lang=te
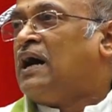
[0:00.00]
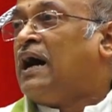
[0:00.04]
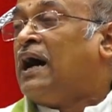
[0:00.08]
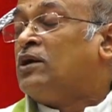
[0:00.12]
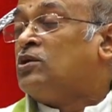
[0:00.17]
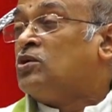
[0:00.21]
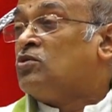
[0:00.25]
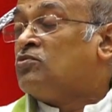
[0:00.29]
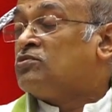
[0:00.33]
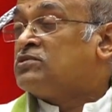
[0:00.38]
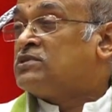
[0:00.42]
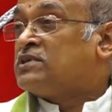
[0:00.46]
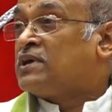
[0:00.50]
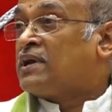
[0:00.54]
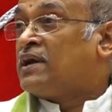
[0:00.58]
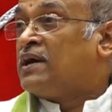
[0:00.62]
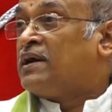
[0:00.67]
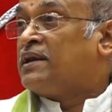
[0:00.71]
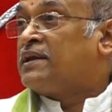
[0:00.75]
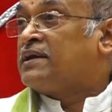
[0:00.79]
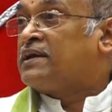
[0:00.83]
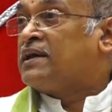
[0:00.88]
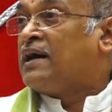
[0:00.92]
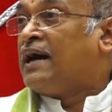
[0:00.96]
ఆ
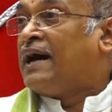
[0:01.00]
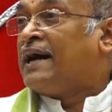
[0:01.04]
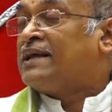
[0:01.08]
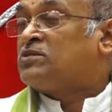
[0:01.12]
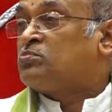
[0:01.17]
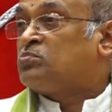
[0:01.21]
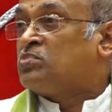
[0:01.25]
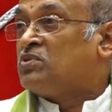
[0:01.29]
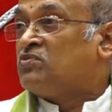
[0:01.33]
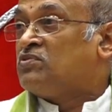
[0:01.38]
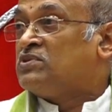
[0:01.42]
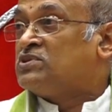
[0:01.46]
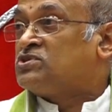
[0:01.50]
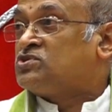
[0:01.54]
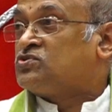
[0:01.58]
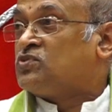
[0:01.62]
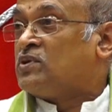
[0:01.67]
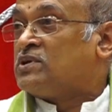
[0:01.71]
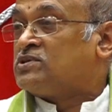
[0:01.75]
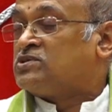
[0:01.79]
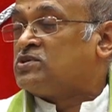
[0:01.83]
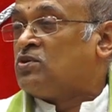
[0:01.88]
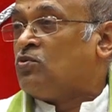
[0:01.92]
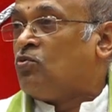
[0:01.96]
యువతరానికి
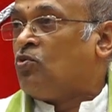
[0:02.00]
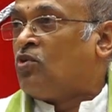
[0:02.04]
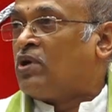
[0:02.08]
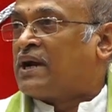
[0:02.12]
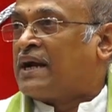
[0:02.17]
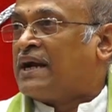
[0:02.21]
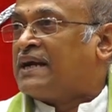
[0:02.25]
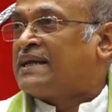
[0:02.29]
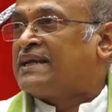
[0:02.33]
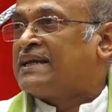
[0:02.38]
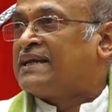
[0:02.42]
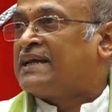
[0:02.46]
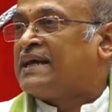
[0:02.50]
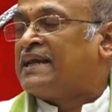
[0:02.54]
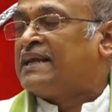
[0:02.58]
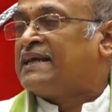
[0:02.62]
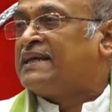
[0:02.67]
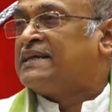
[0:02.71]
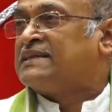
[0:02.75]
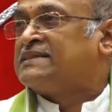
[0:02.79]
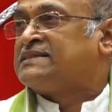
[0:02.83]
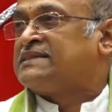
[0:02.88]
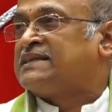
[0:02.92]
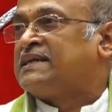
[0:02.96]
ఆత్మవిశ్వాసం ఒక్కటి
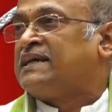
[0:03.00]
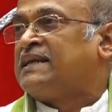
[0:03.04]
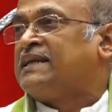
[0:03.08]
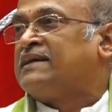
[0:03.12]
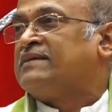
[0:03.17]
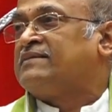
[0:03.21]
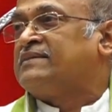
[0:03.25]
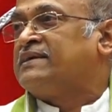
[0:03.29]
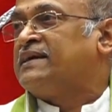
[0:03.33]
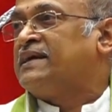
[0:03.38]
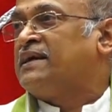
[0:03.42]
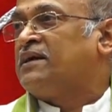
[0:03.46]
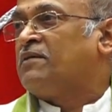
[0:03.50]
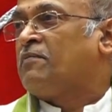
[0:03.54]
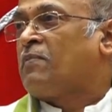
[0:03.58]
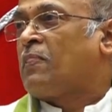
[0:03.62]
కలిగించగలిగితే